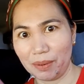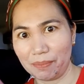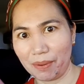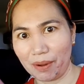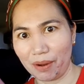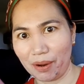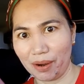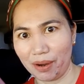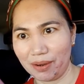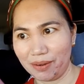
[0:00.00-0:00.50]

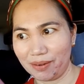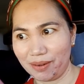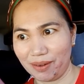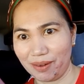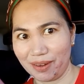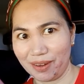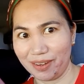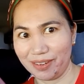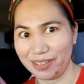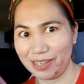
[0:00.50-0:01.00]
mapakard.
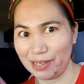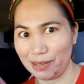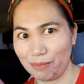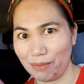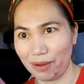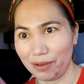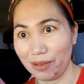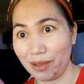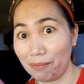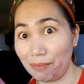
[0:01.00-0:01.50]
O, di
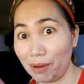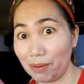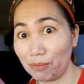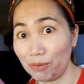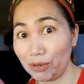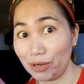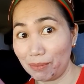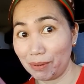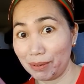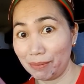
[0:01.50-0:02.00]
ba? Yabang
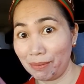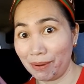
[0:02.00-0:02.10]
mo naman,